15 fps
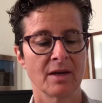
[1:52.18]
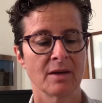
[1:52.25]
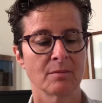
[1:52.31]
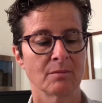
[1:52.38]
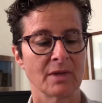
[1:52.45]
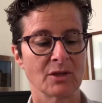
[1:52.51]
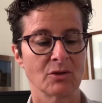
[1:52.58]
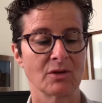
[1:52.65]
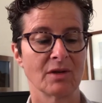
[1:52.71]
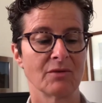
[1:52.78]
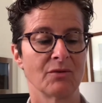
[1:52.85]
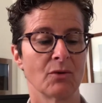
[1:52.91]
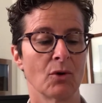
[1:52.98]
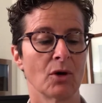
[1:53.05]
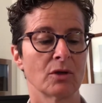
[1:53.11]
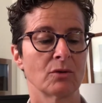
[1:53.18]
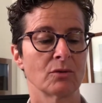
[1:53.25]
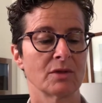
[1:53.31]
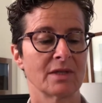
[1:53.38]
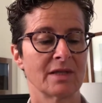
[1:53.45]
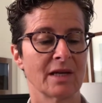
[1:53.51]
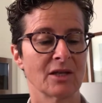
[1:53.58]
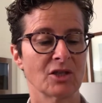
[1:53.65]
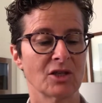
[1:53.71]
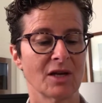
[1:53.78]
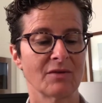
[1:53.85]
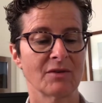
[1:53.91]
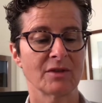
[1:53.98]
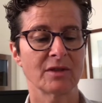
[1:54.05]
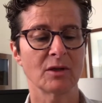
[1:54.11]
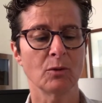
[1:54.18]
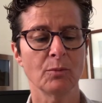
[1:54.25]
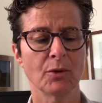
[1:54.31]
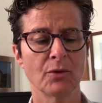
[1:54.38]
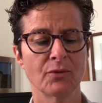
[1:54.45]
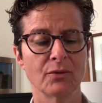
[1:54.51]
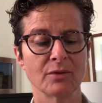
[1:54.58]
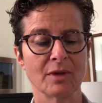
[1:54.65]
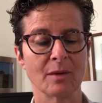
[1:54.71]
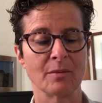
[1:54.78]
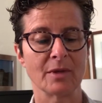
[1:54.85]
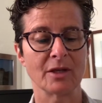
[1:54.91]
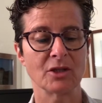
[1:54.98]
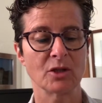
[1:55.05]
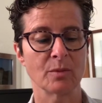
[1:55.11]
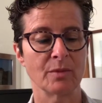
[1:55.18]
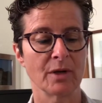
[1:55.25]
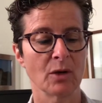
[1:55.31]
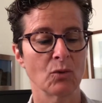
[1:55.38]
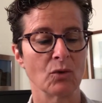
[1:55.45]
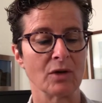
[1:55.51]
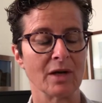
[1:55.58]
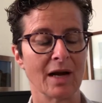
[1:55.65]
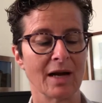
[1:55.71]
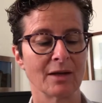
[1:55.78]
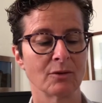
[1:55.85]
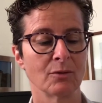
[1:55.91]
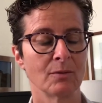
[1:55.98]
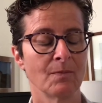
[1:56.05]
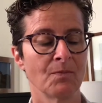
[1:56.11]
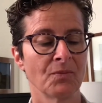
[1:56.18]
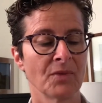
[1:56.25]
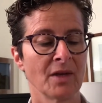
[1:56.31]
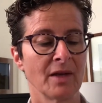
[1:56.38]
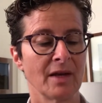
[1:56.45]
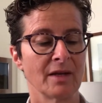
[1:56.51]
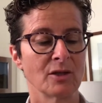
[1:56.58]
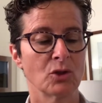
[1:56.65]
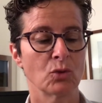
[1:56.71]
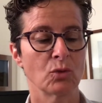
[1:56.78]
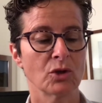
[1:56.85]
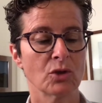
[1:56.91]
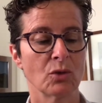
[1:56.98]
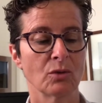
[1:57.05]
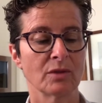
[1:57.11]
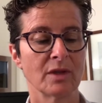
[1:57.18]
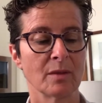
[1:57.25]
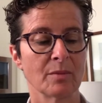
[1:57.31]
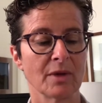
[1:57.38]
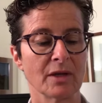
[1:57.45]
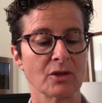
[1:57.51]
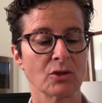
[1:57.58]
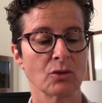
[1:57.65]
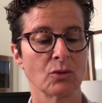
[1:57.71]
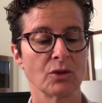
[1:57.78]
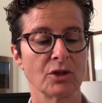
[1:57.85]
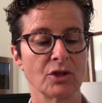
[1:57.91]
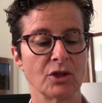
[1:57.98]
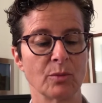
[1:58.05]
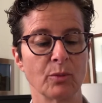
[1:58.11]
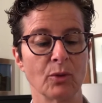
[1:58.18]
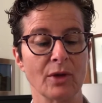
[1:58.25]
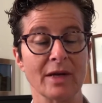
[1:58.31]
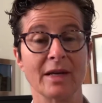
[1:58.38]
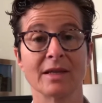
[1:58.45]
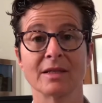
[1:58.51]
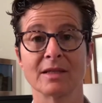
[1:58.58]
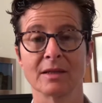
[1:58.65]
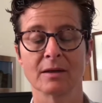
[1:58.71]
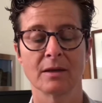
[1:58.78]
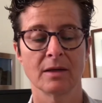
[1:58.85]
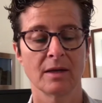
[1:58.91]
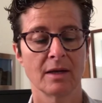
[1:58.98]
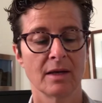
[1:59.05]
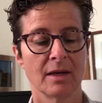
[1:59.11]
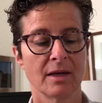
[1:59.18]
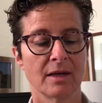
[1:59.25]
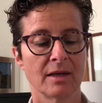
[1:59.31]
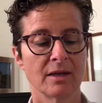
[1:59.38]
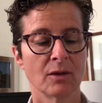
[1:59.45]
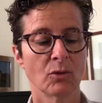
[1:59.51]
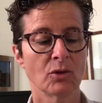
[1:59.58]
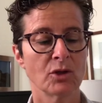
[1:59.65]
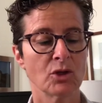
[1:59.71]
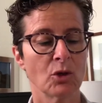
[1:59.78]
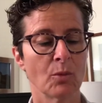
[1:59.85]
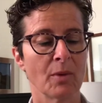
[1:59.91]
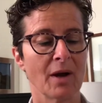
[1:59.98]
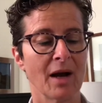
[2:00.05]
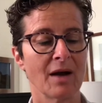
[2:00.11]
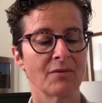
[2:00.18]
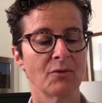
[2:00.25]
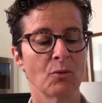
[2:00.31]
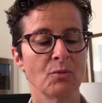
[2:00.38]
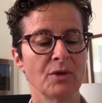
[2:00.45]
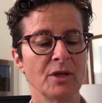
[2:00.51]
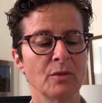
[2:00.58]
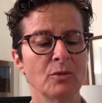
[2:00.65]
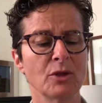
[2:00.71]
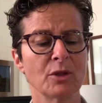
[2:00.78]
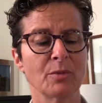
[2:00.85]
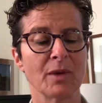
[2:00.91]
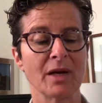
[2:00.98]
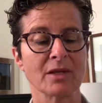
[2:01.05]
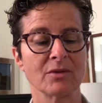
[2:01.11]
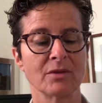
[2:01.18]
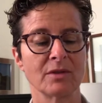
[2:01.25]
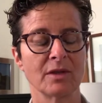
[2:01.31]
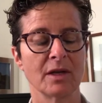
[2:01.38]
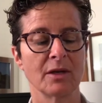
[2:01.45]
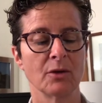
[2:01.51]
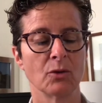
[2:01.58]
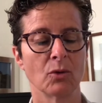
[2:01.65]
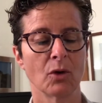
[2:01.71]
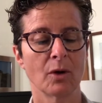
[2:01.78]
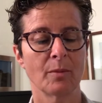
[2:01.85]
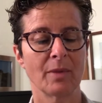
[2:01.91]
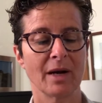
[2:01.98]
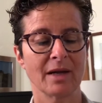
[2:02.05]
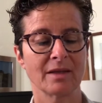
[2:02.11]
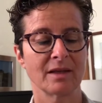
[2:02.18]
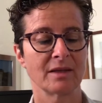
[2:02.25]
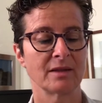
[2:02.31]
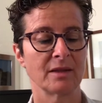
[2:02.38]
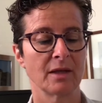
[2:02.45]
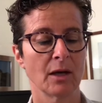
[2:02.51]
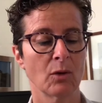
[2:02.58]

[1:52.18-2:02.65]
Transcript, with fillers: mas o devoto se achava tão profundamente mergulhado em suas contemplações de pureza que não lhe sobrava o mínimo espaço interior para atender